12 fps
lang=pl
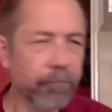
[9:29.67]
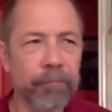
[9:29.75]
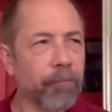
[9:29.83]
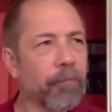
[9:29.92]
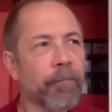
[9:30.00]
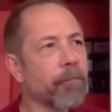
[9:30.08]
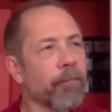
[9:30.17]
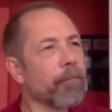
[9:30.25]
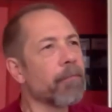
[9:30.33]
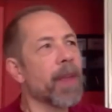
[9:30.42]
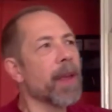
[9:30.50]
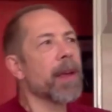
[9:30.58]
mhm,
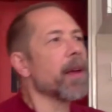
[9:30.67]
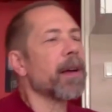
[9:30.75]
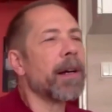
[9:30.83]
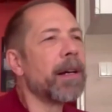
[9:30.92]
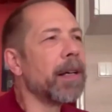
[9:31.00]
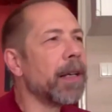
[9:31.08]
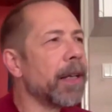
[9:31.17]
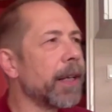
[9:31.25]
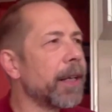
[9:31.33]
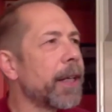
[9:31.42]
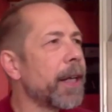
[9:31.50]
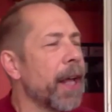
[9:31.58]
mhm.
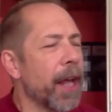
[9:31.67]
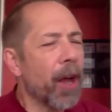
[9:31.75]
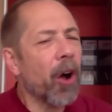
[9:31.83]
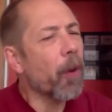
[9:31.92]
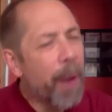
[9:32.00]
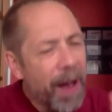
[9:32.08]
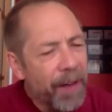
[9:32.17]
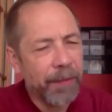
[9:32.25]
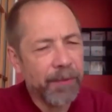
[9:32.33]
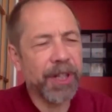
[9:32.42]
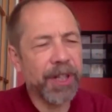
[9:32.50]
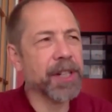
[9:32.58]
Oj,
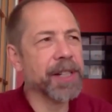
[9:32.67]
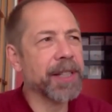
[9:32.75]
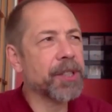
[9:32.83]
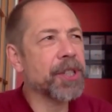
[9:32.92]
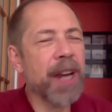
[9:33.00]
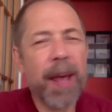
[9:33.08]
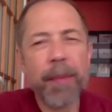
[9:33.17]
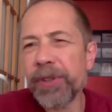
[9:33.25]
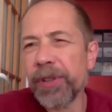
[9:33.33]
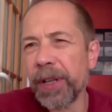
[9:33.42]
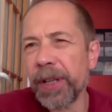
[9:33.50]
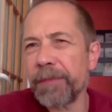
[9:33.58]
obawiam się, że zaczynamy
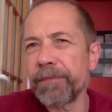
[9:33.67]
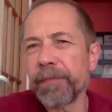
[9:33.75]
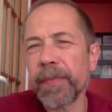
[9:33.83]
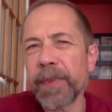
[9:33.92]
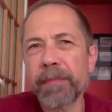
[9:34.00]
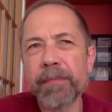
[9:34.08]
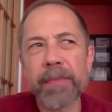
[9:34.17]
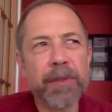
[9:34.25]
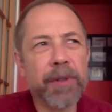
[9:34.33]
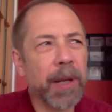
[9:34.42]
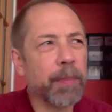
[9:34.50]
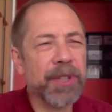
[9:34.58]
trochę, mm,
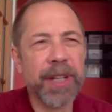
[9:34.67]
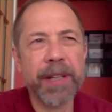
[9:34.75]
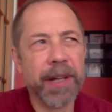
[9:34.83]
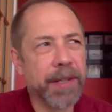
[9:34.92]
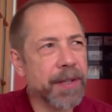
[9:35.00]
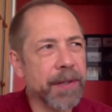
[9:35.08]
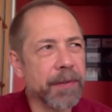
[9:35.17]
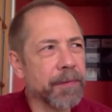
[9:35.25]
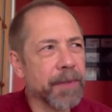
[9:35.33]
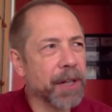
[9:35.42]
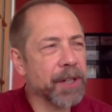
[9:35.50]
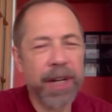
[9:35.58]
trochę po dziadersku,
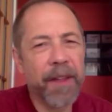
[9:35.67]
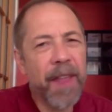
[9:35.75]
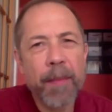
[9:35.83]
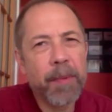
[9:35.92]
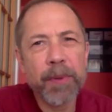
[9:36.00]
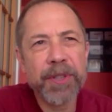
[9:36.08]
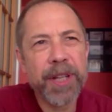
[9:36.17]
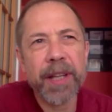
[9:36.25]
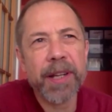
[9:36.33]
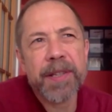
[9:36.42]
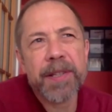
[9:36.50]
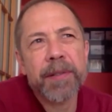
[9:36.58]
tak? że gadamy po
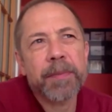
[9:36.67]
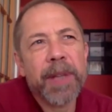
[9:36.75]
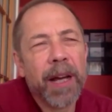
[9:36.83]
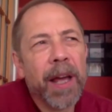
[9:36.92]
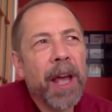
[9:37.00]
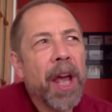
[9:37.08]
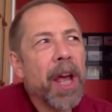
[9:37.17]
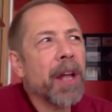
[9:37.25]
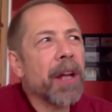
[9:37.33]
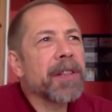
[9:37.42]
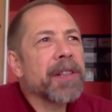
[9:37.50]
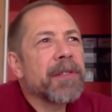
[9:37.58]
dziadersku. Tak?
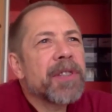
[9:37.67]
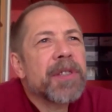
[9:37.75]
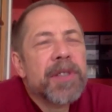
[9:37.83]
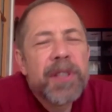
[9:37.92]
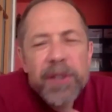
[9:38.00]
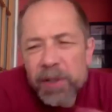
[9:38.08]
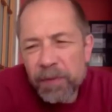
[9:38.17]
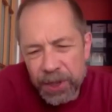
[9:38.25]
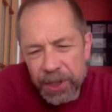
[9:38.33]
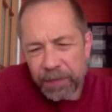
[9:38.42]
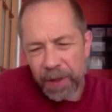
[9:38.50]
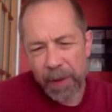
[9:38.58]
Co, co to
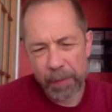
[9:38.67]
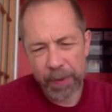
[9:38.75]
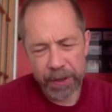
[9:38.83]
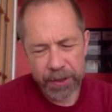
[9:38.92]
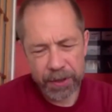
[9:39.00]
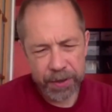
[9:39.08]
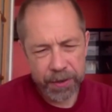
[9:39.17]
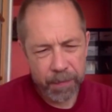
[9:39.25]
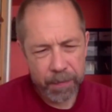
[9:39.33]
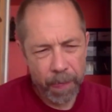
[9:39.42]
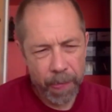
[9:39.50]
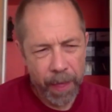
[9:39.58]
właściwie ma być?
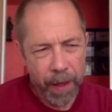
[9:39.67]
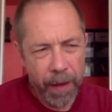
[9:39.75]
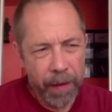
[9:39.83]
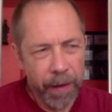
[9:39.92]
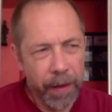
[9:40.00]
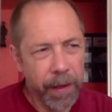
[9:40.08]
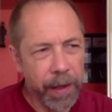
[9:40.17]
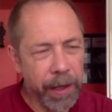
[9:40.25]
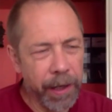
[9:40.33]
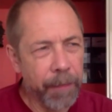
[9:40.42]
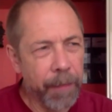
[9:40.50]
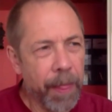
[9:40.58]

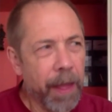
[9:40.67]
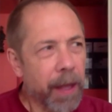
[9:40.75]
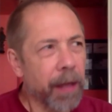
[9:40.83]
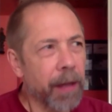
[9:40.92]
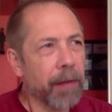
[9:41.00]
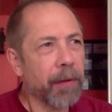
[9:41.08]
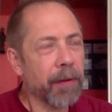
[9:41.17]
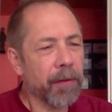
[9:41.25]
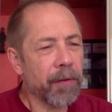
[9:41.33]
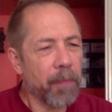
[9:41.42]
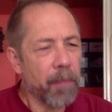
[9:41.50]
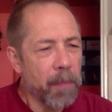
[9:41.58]
Oj,
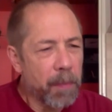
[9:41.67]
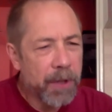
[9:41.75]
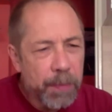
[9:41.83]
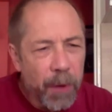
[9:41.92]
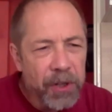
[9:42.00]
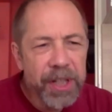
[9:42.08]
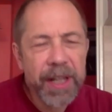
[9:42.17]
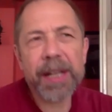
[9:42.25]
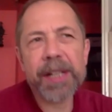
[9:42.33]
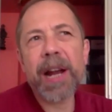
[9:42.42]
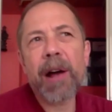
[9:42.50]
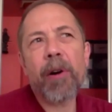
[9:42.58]
być może
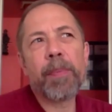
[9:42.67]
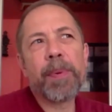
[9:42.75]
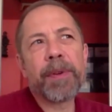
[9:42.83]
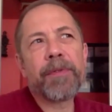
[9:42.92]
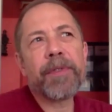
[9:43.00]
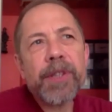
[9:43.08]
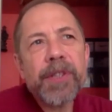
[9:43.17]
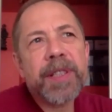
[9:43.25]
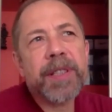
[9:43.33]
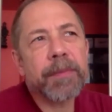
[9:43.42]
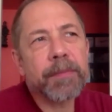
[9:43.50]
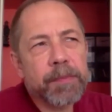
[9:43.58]
należałoby
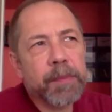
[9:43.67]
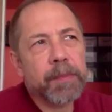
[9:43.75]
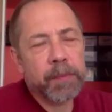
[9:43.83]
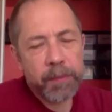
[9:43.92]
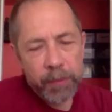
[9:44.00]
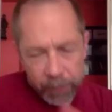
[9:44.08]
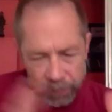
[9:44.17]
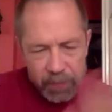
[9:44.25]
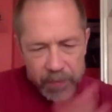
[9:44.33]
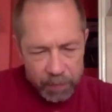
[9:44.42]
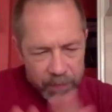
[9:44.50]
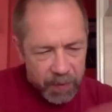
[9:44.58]
wyjść.
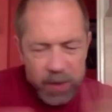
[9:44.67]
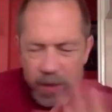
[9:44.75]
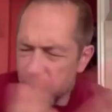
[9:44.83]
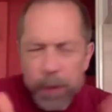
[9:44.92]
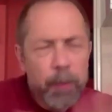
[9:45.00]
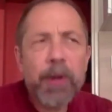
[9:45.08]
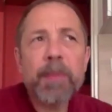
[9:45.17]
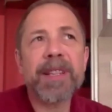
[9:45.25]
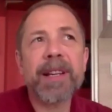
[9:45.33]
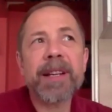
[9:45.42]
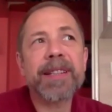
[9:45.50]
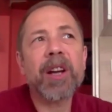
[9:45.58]
Spróbujmy
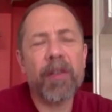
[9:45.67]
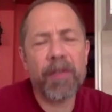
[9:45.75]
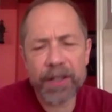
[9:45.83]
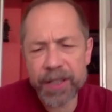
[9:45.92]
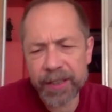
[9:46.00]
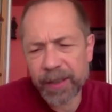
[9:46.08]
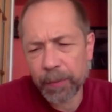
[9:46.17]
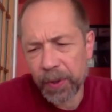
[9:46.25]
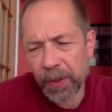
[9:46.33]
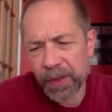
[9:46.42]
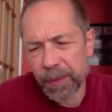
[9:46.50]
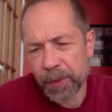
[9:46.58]
zaryzykować
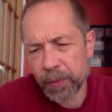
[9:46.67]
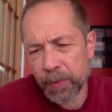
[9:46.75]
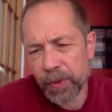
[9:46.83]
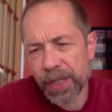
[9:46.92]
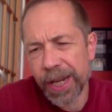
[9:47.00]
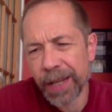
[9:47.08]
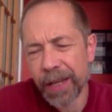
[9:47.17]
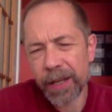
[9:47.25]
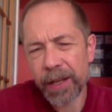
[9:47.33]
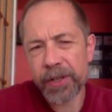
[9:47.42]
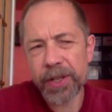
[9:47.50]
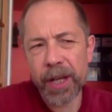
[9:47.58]
następujące przypuszczenie,
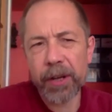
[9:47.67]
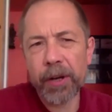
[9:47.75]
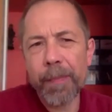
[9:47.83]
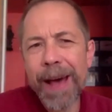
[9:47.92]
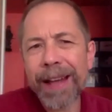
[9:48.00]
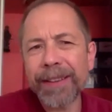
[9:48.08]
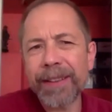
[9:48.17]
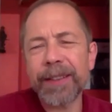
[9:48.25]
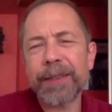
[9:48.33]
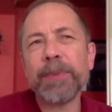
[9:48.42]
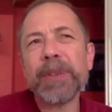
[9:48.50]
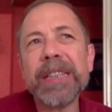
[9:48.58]
że
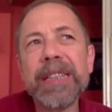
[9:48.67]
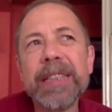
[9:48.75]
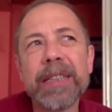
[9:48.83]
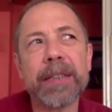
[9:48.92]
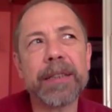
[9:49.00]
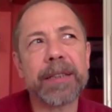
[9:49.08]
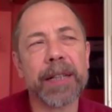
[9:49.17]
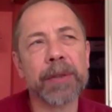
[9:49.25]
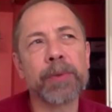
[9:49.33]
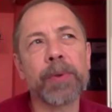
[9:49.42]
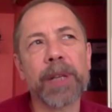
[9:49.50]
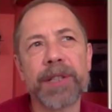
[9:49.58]
romantyzm i
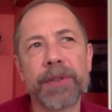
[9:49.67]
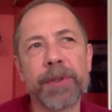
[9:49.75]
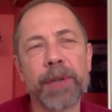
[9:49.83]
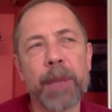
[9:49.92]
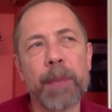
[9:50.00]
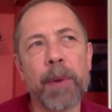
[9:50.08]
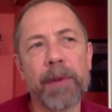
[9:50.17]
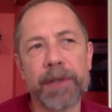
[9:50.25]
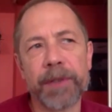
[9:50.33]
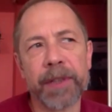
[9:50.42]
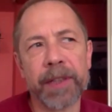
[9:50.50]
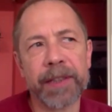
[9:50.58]
literatura drugiej połowy
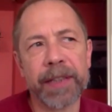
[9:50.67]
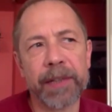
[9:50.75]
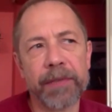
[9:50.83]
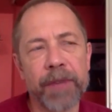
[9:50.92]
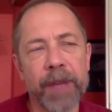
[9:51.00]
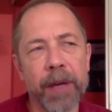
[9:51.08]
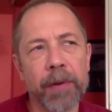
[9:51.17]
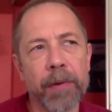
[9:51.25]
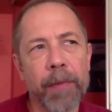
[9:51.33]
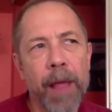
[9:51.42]
XIX wieku